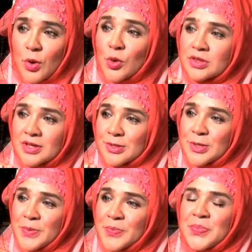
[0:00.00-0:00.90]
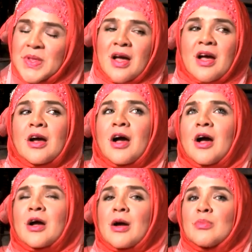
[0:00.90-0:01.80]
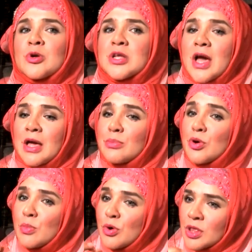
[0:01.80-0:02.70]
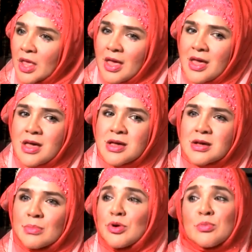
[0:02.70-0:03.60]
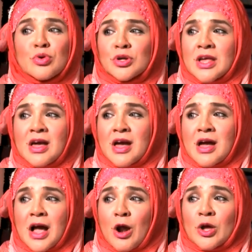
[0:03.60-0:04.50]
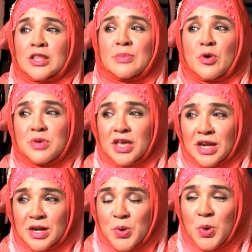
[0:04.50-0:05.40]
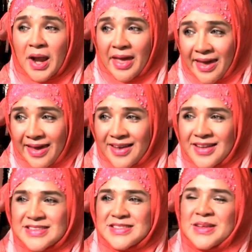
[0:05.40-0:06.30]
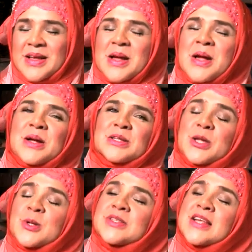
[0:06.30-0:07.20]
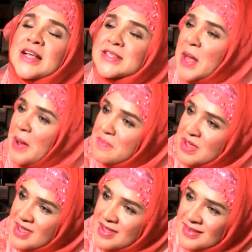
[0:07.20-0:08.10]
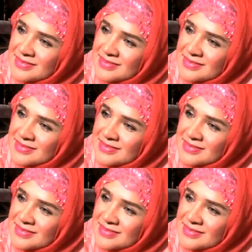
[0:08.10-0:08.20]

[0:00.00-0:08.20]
oat itu uh, kemudian bumbunya bumbunya kalau kita mau bikin gulai terus dikasih kambing